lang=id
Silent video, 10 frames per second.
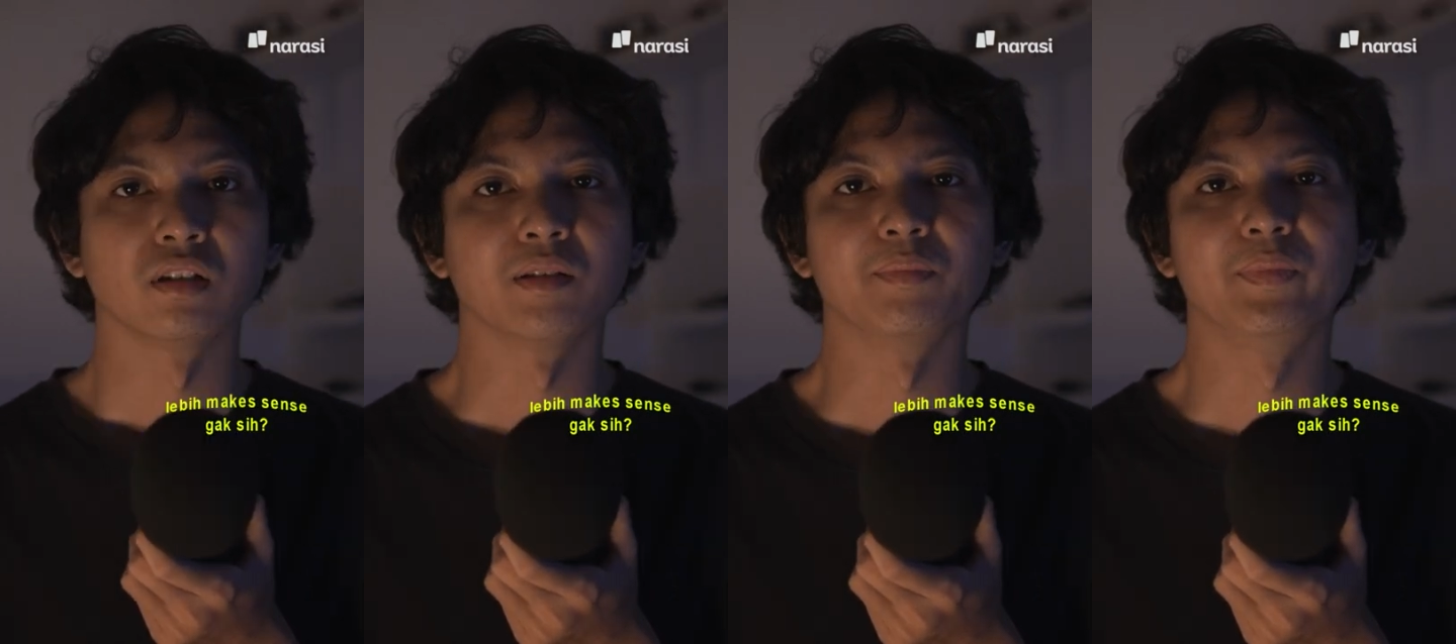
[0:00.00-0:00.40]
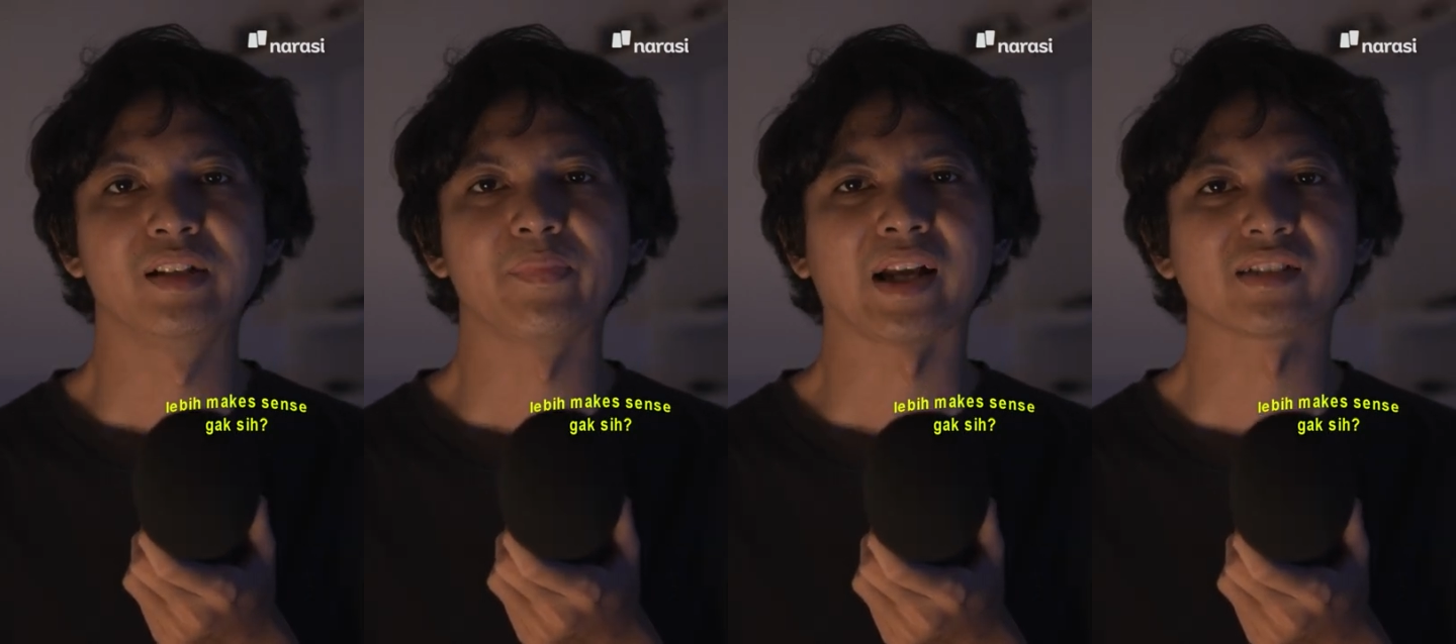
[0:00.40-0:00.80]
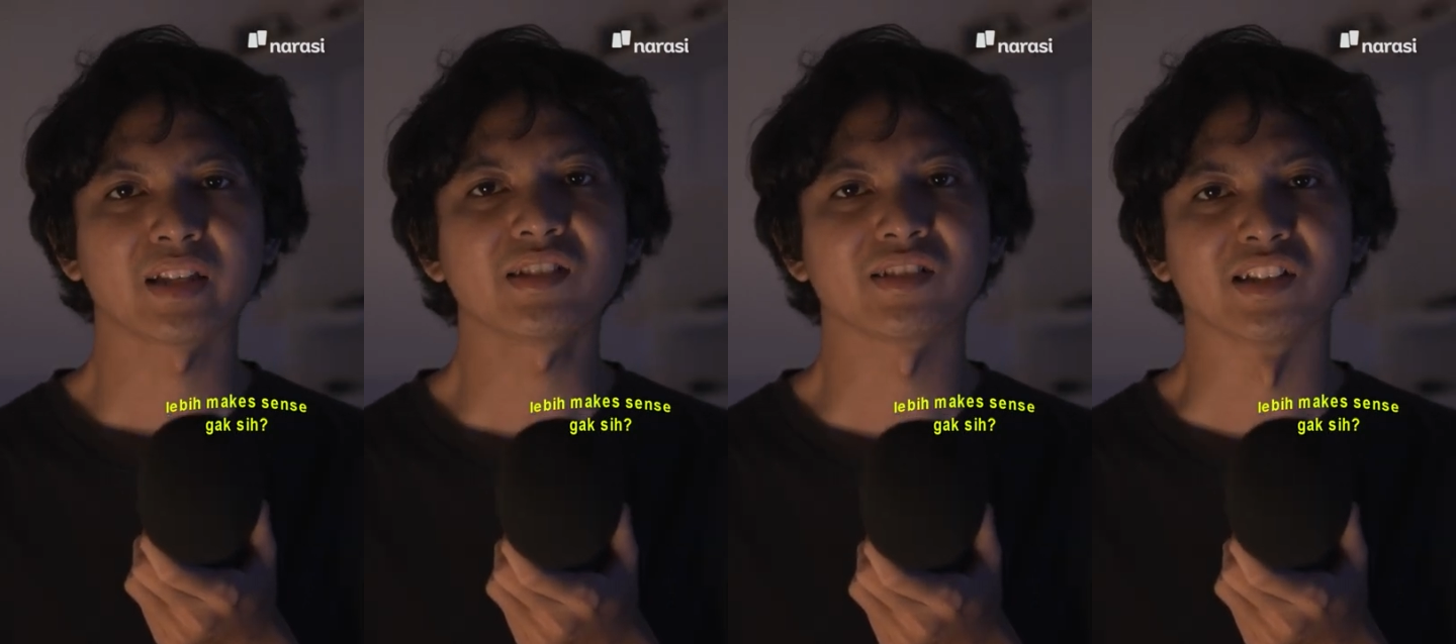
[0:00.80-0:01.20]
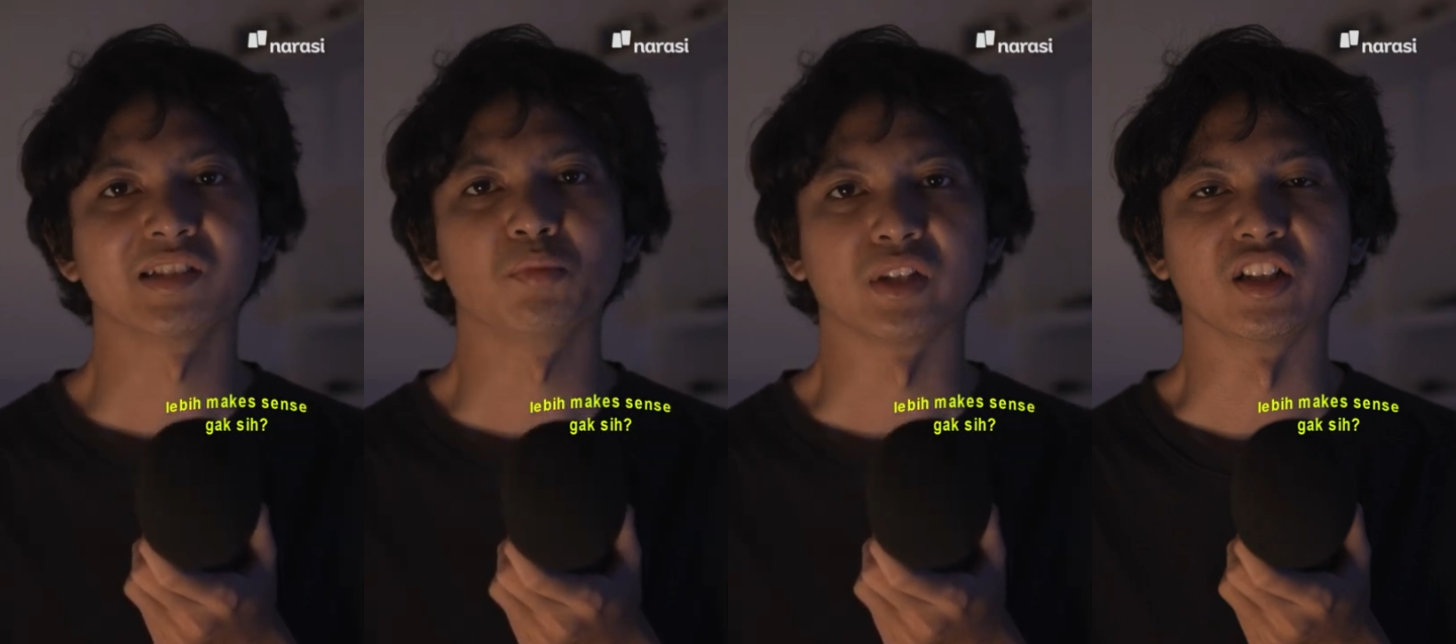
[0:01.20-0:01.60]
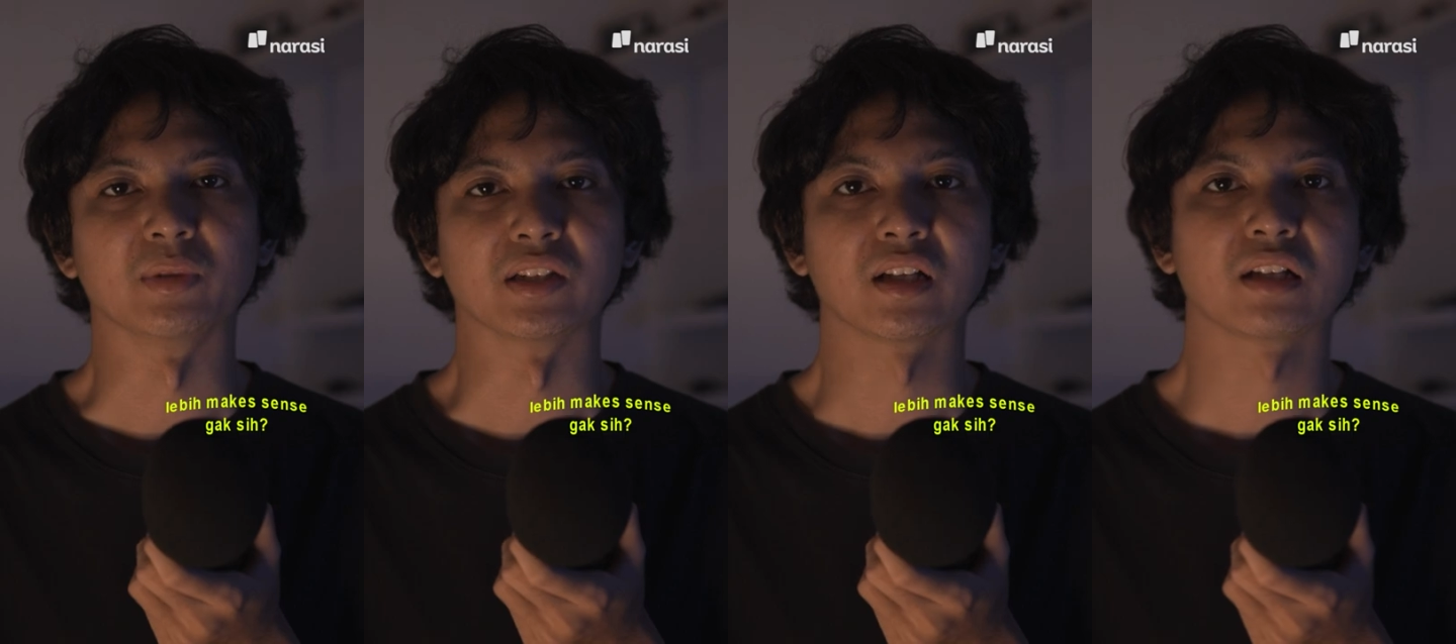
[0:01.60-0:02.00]
Lebih make sense nggak sih buat
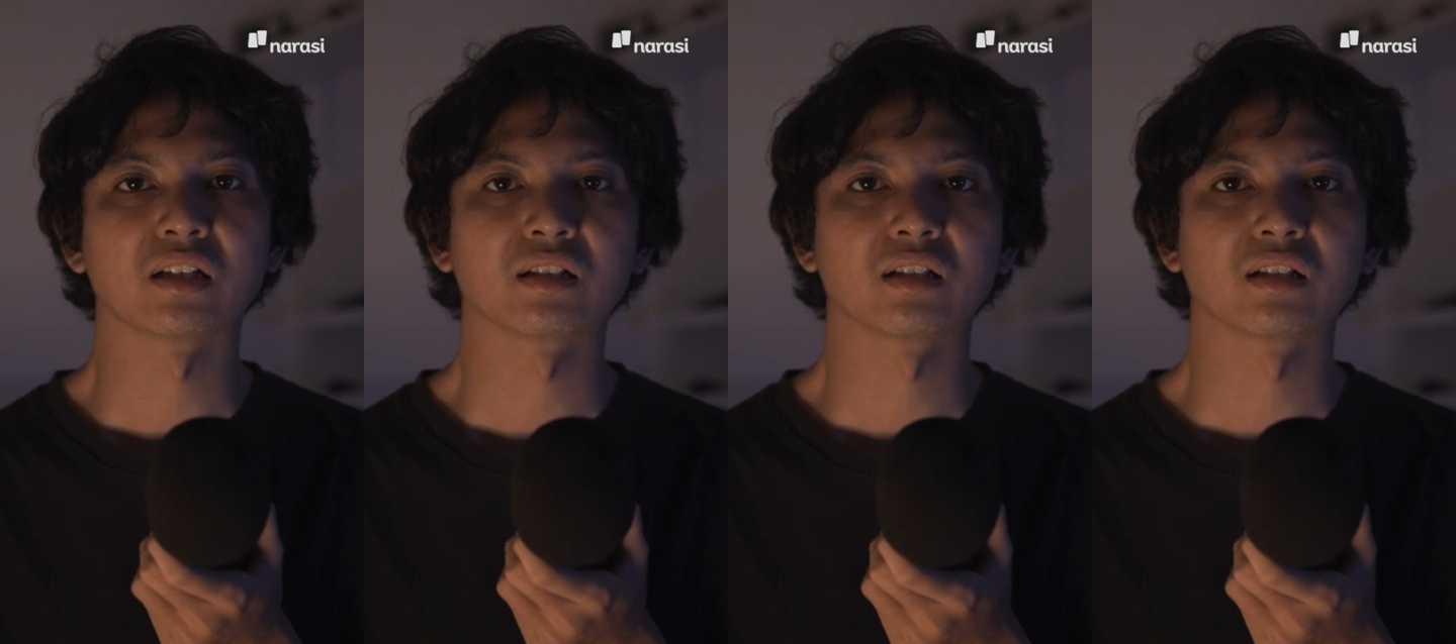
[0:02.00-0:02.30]
hidup kita?